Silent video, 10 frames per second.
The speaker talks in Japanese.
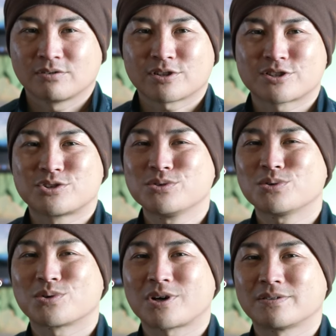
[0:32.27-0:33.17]
私重
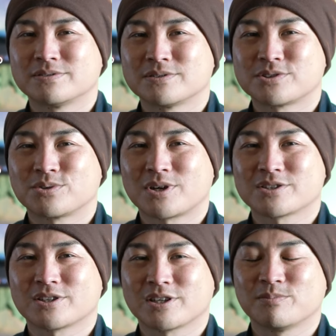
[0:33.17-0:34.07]
度の花粉症
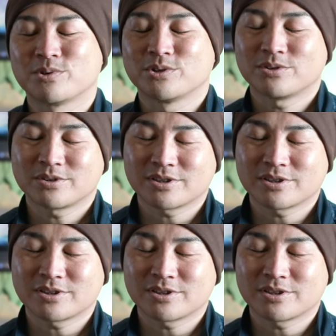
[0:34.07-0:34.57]
患者でもういろん